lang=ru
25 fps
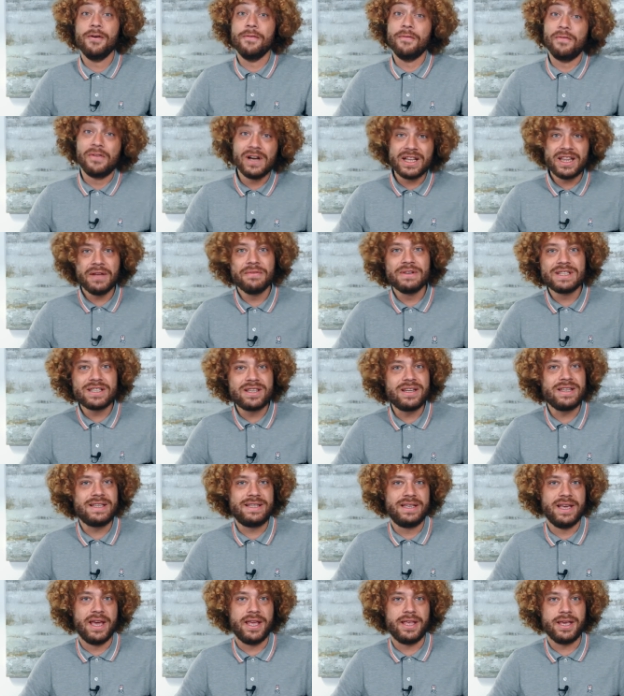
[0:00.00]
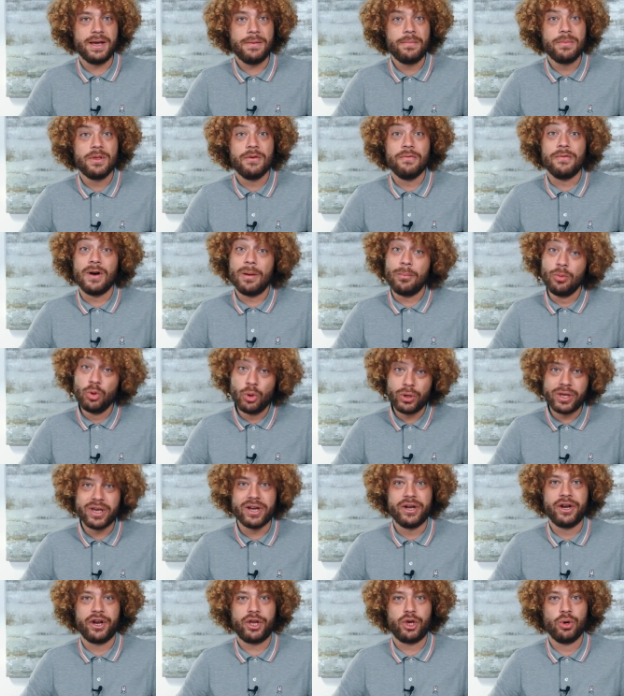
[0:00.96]
В это воскресенье во
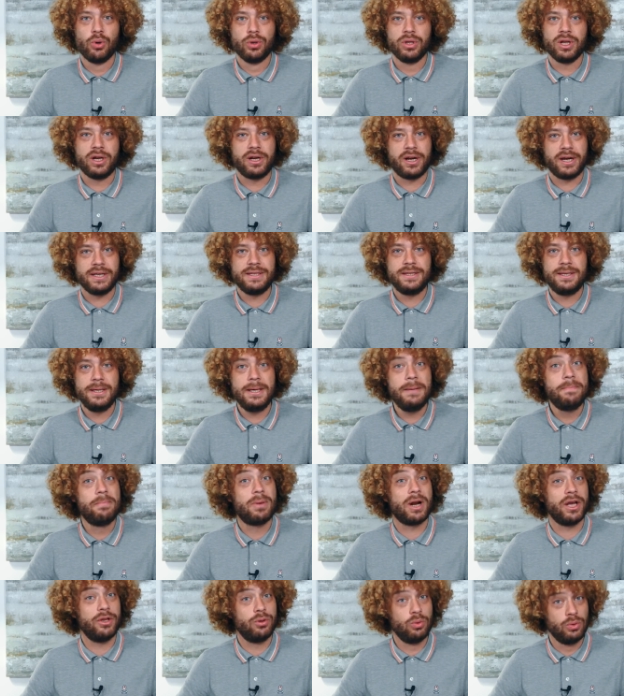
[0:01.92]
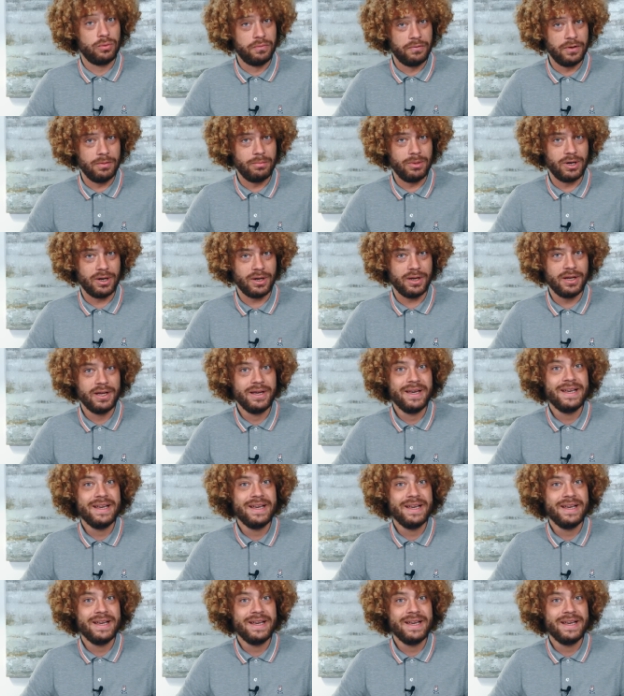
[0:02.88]
многих регионах России пройдут выборы.